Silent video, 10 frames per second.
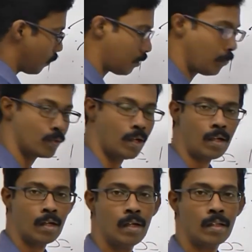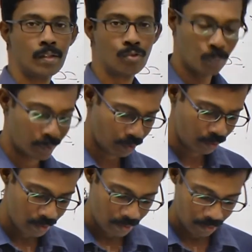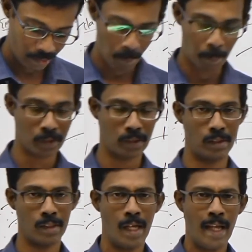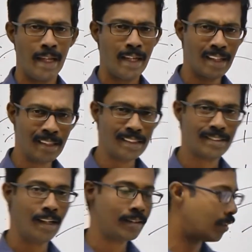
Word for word: ஸ்டிப்ஸ் ஆர் த சுபரின் டெபாசிட்ஸ் எந்த செல்ஸ்